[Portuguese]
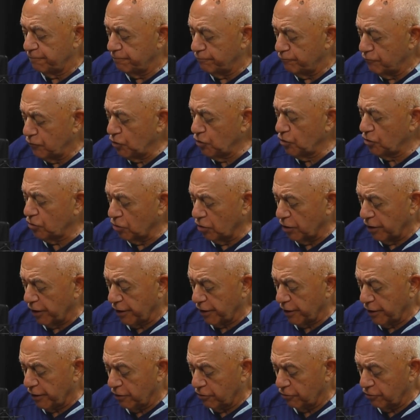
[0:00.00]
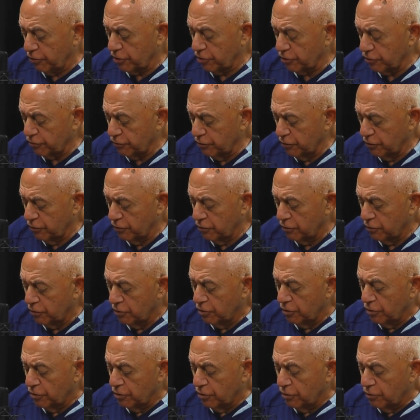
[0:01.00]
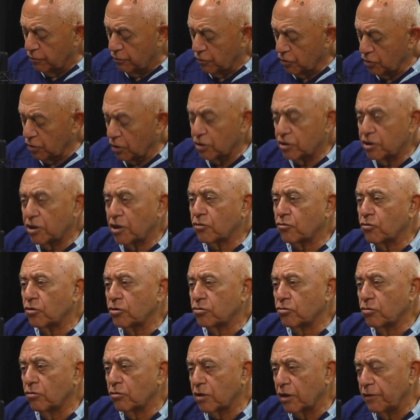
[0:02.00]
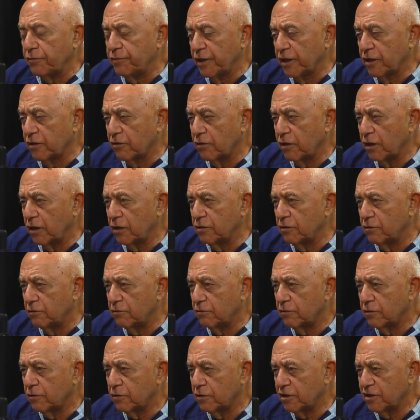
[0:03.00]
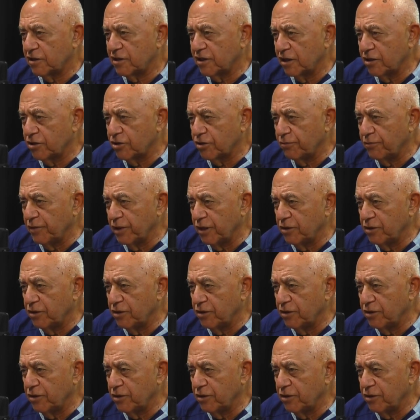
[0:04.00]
Muito legal isso, viu? Muito... Você cortou o cabelo lá? Não? Eu corto,